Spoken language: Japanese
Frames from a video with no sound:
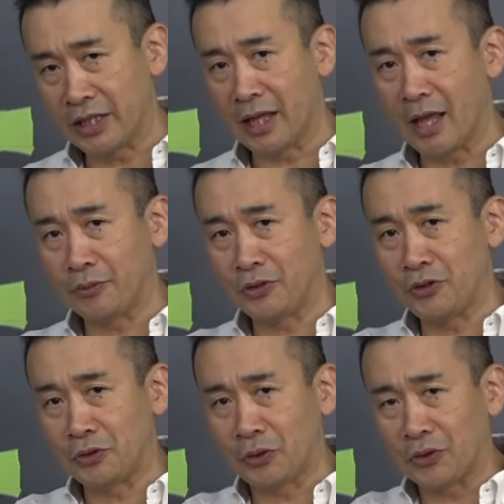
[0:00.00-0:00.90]
に F
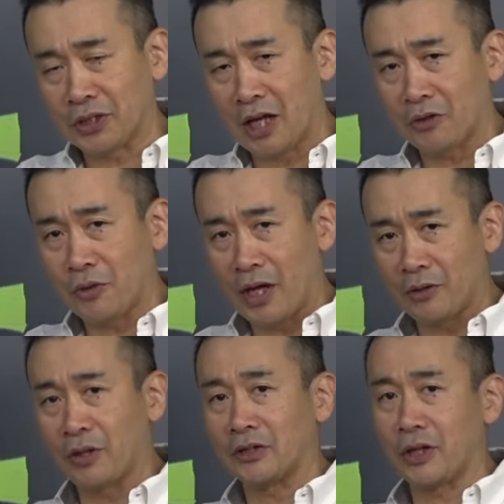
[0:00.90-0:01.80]
ニュートンの力を加え
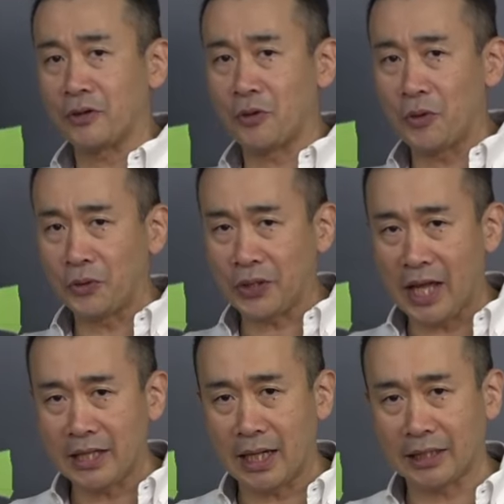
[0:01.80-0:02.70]
るっていうのはそれ両
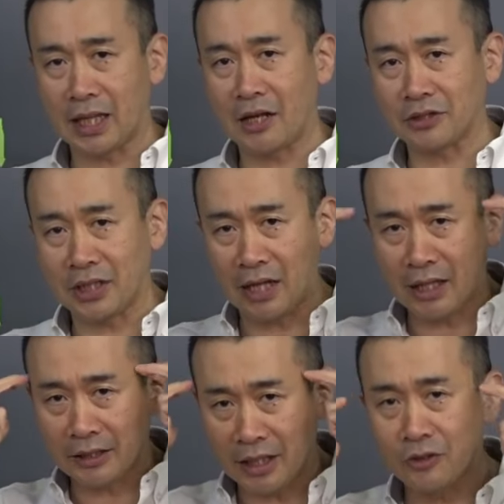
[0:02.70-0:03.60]
端に働く力
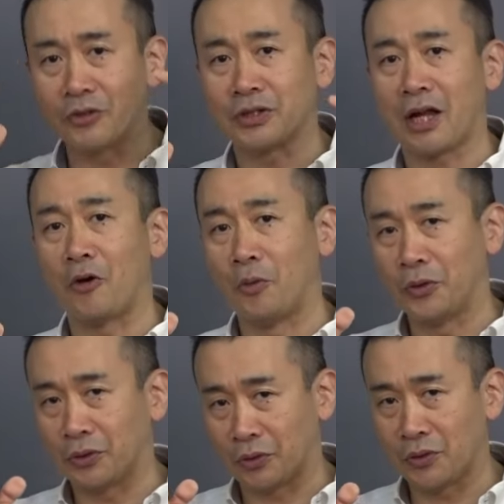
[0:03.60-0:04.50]
なんだっていうのをしっかり覚え
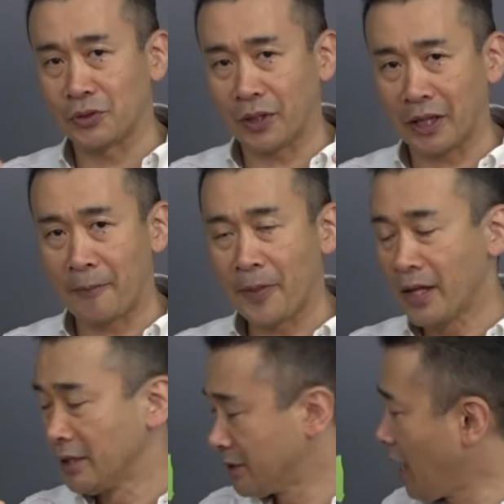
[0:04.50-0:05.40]
ておいてほしいわけ。
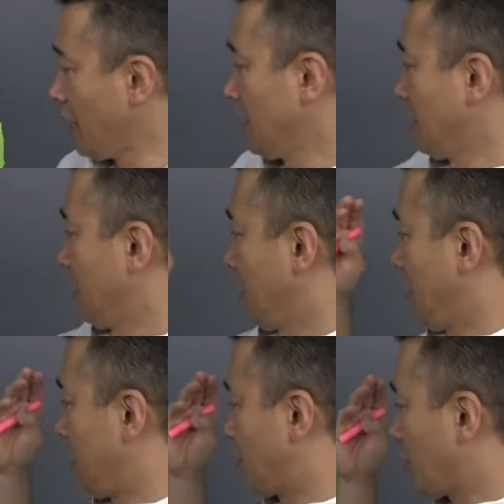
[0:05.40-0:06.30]
さあ
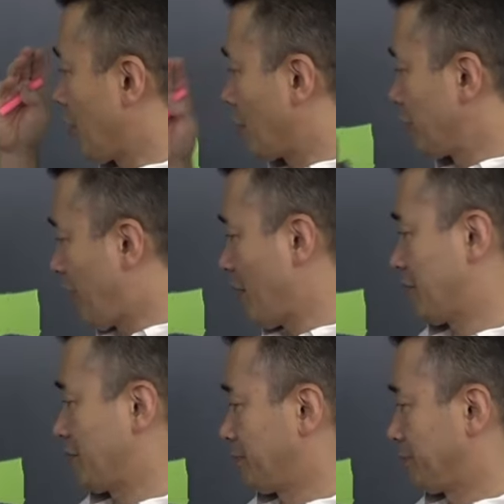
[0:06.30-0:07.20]
えー、それがここに出ま
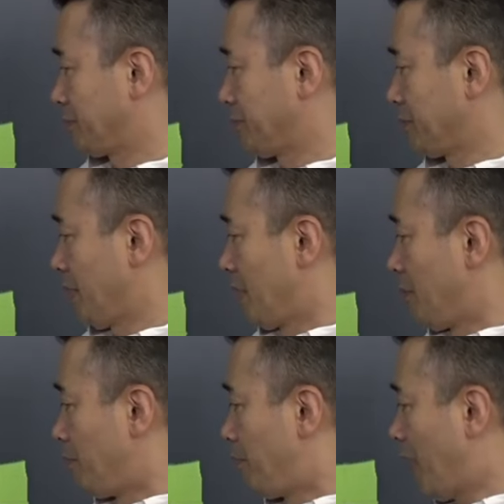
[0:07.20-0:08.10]
す
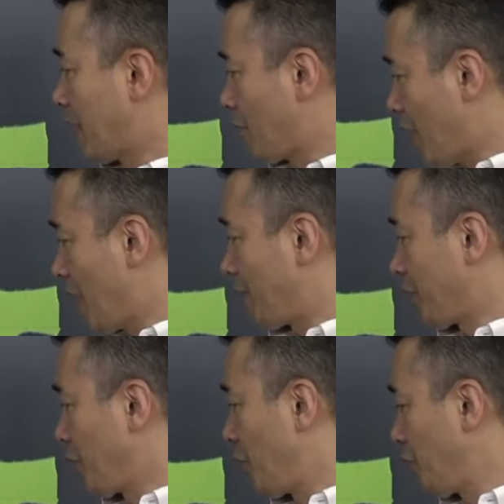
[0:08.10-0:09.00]
バネは
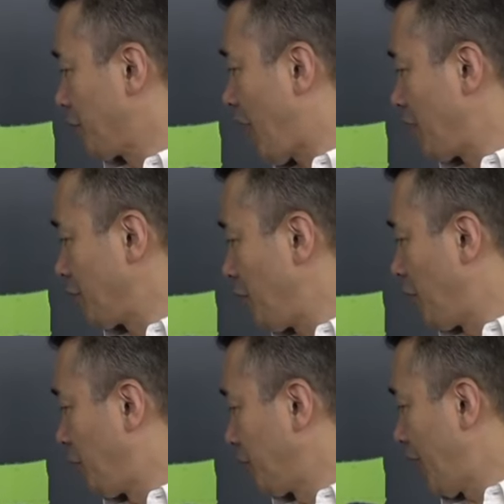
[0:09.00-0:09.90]
両端
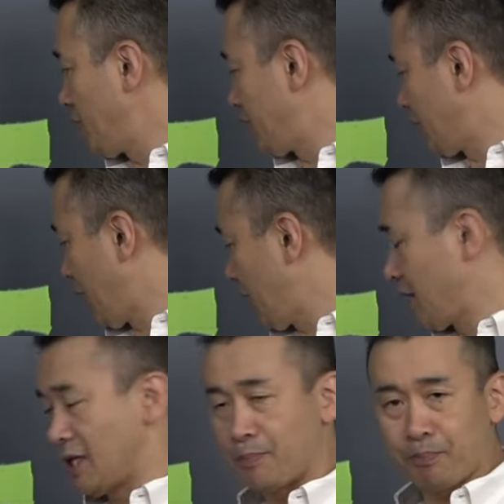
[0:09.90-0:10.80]
を同じ力
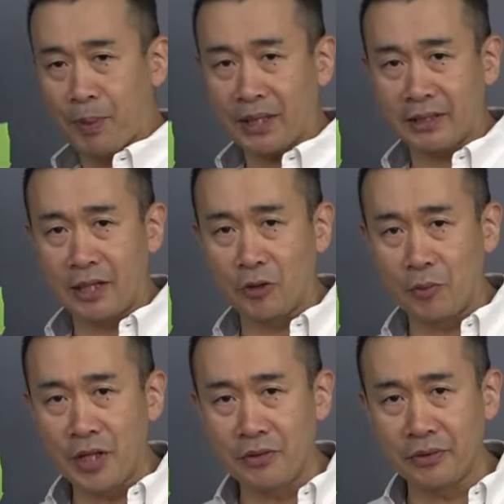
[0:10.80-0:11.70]
で引っ張って伸
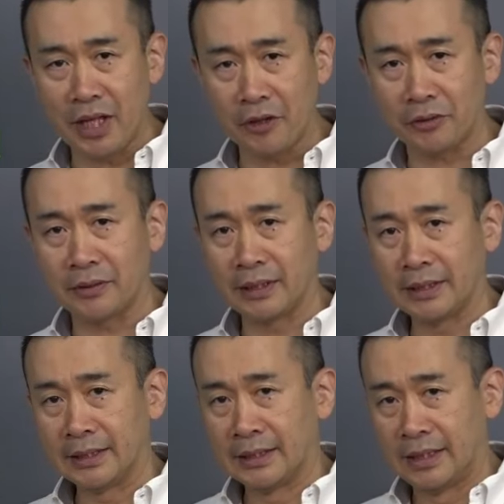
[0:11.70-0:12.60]
びるんだよ、
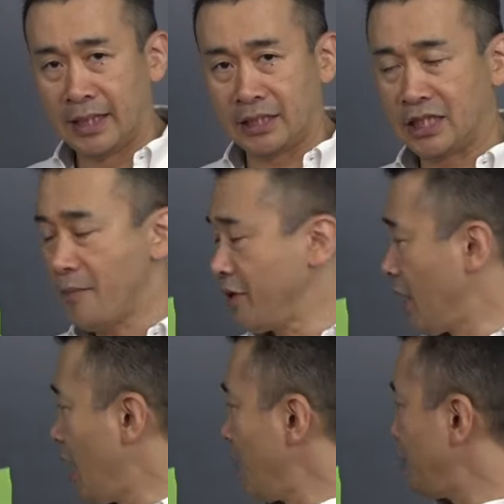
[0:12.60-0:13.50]
えちなみ
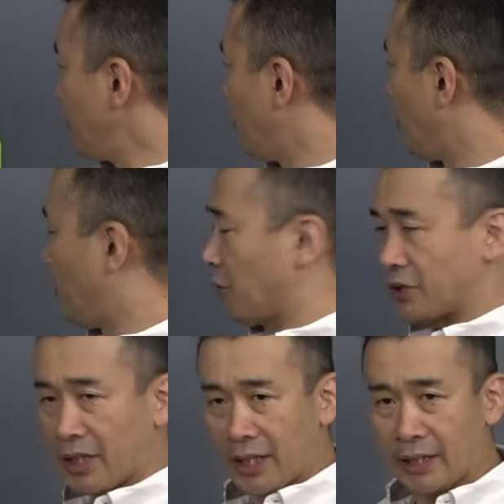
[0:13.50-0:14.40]
に F の大
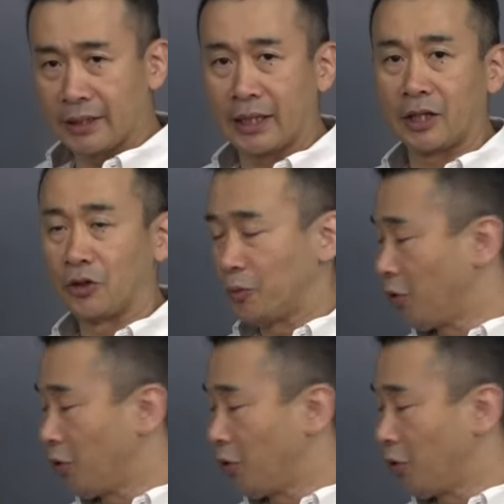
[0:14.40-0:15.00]
きさなんだけど